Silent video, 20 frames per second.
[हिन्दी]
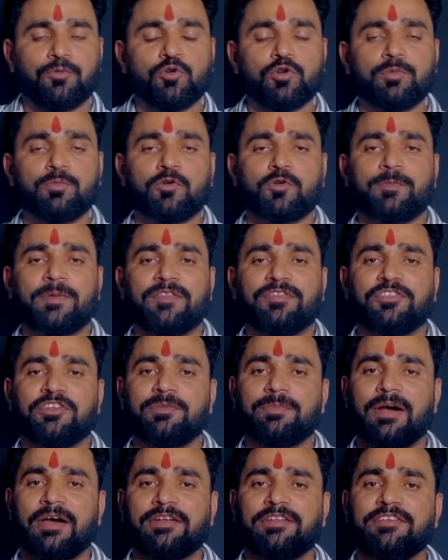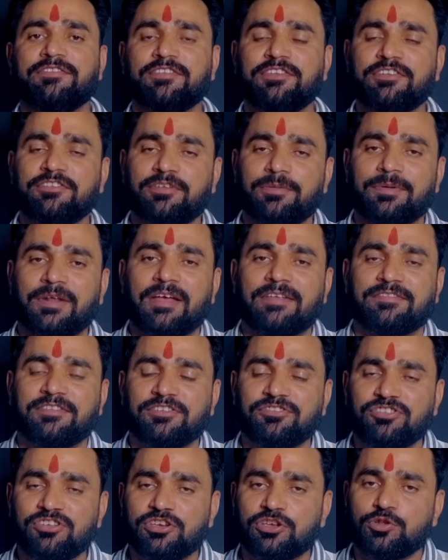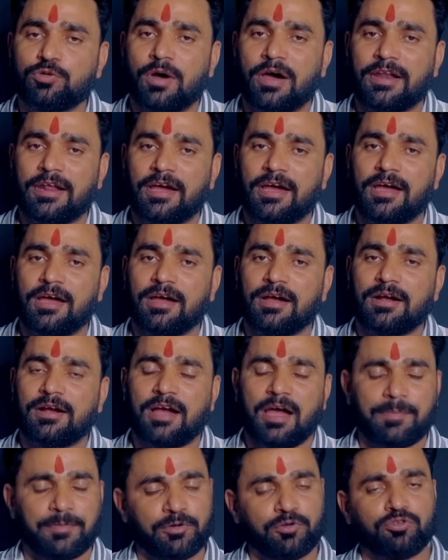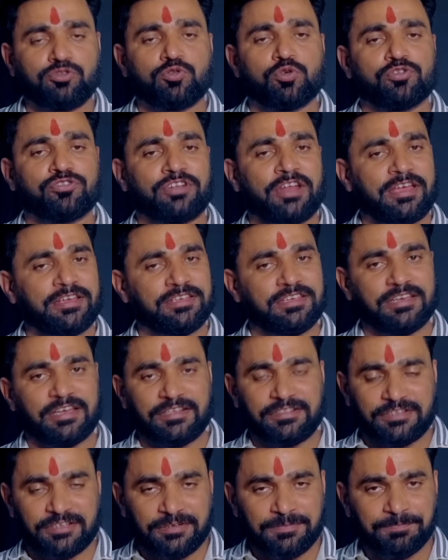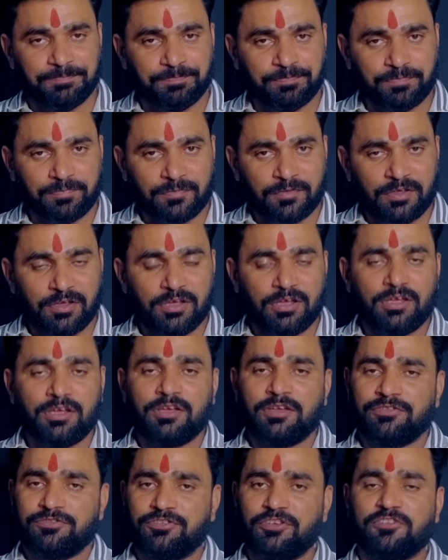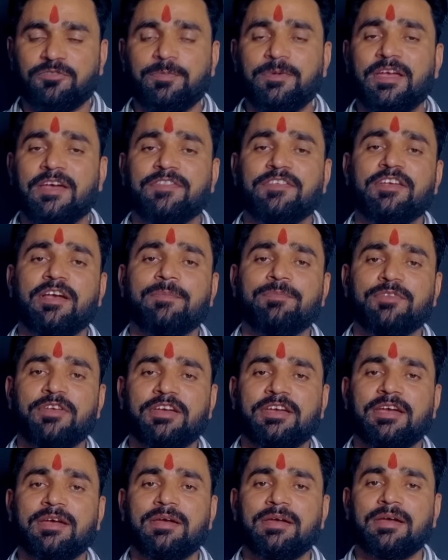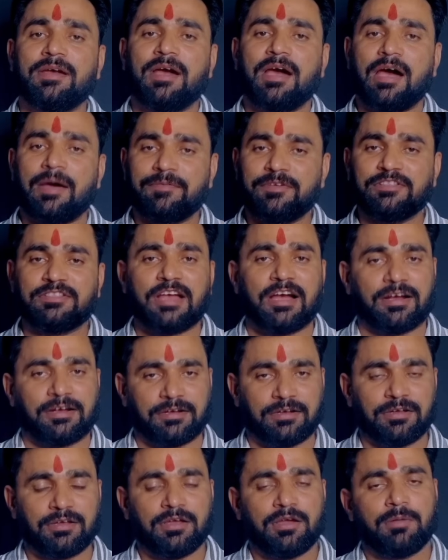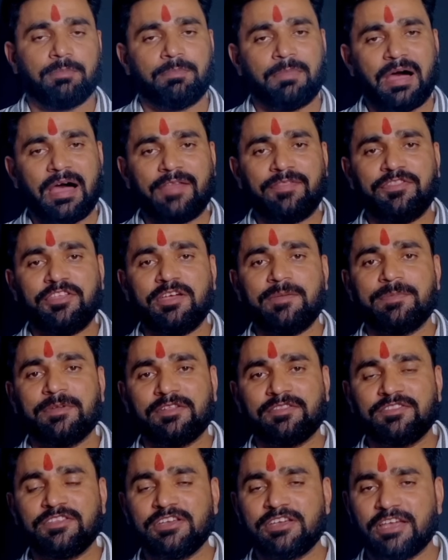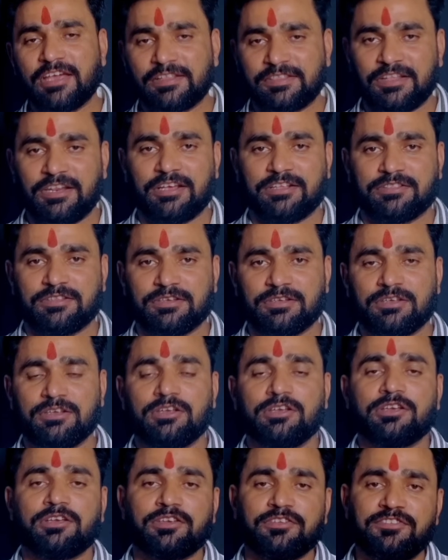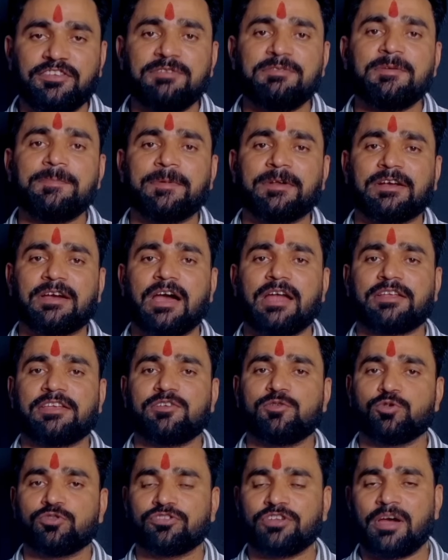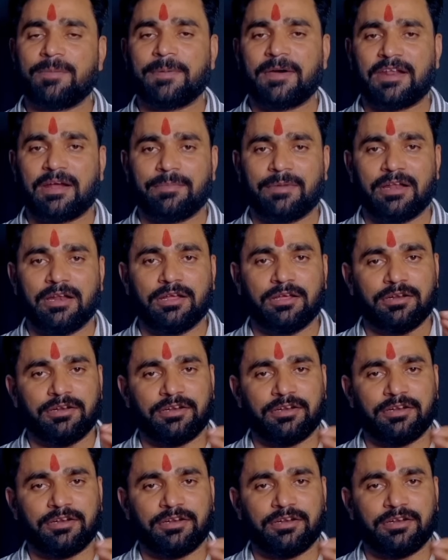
पूर्व मुख्यमंत्री माननीय श्री शिवराज सिंह जी के द्वारा काफी कुछ घोषणाएं की गई थी जिसमें यदि हम देखें अभी तक मानदेय वृद्धि के अतिरिक्त किसी भी प्रकार की घोषणा पर अमल